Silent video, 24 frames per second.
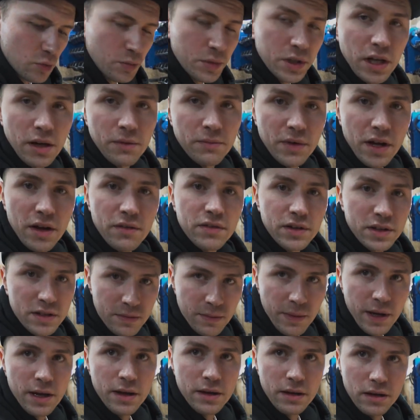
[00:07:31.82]
Somit haben wir einfach
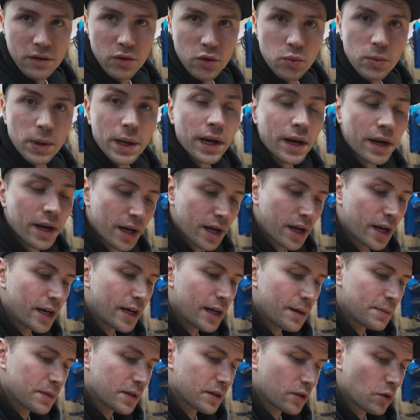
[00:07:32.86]
zwei übereinander
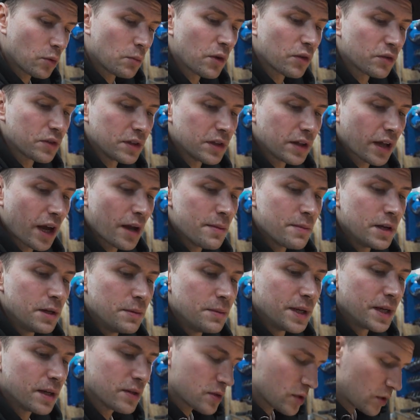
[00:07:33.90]
geklebt, um auf die 3
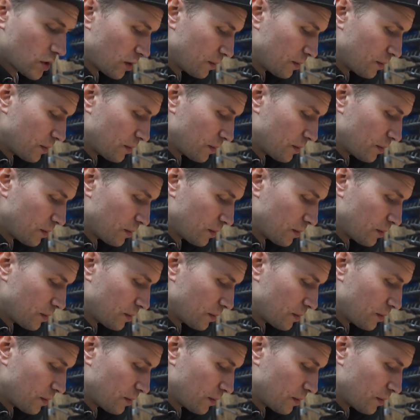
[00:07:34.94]
mm zu